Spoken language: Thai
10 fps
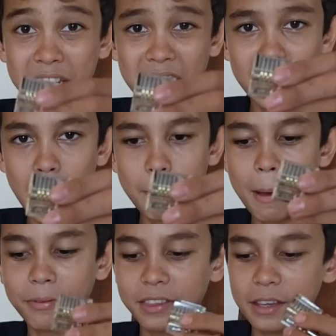นี่นะครับ
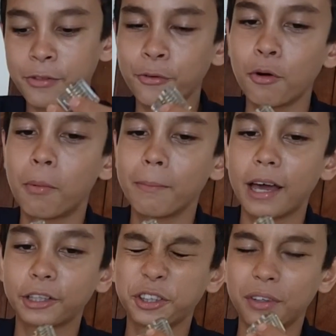แบบ see through ผม
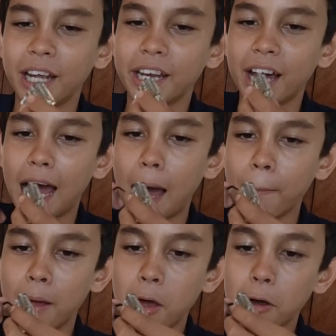อยากโชว์เลยนะครับ
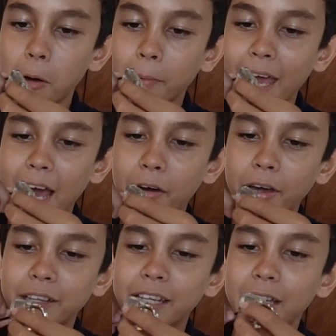ผมแค่เอา
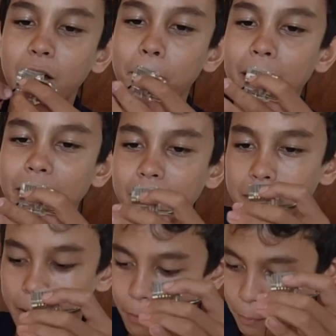อันนี้เข้าไปใช่
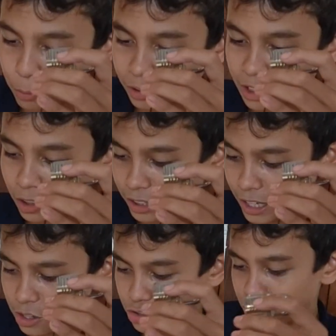ไหมผมพุทนิดหน่อย
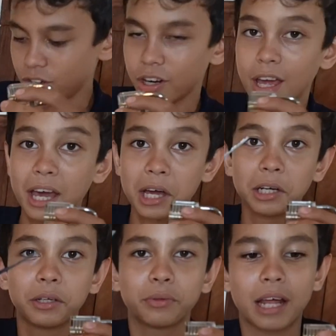tension
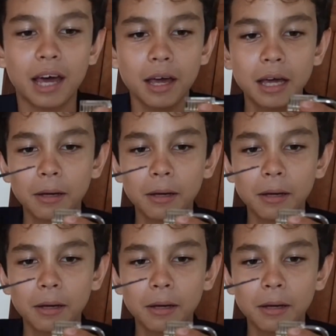ดูนะ